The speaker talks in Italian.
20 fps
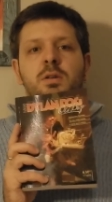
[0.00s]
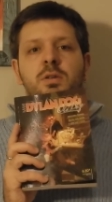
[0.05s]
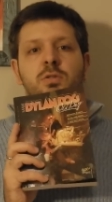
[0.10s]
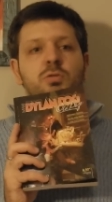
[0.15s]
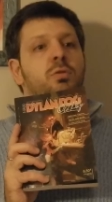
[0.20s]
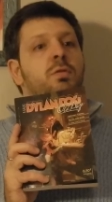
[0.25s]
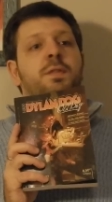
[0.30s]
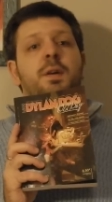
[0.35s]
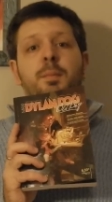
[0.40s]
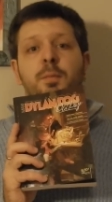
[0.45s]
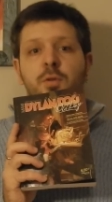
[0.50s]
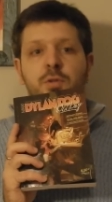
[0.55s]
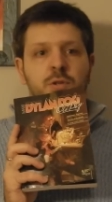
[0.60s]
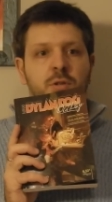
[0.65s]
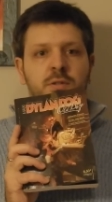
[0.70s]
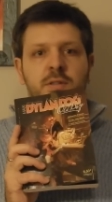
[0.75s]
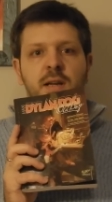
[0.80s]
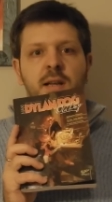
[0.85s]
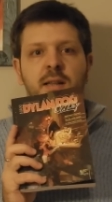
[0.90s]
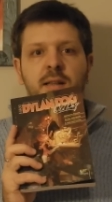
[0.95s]
sul
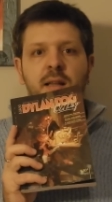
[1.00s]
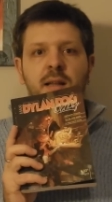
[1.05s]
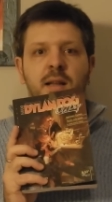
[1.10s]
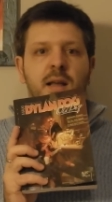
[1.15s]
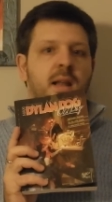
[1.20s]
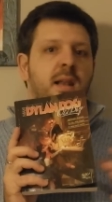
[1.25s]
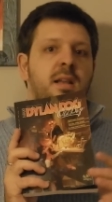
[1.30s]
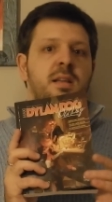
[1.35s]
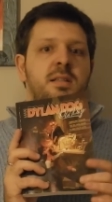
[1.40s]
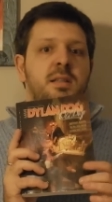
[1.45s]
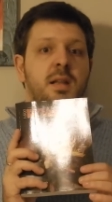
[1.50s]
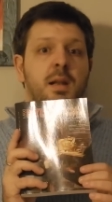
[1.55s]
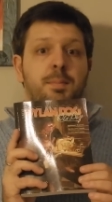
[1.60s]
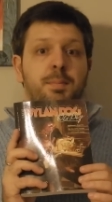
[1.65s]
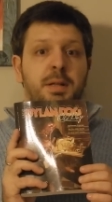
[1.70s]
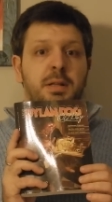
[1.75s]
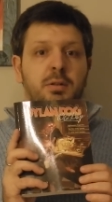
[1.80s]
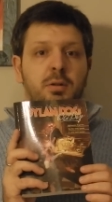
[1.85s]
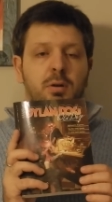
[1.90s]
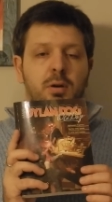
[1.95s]
famoso trentennale in stile
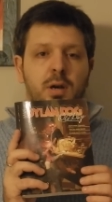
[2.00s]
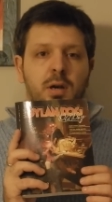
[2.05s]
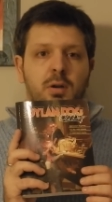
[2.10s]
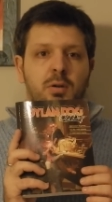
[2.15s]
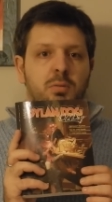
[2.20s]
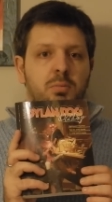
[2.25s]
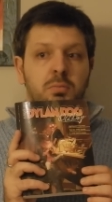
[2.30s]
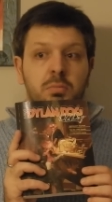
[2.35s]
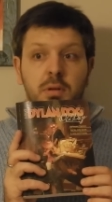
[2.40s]
pittorico.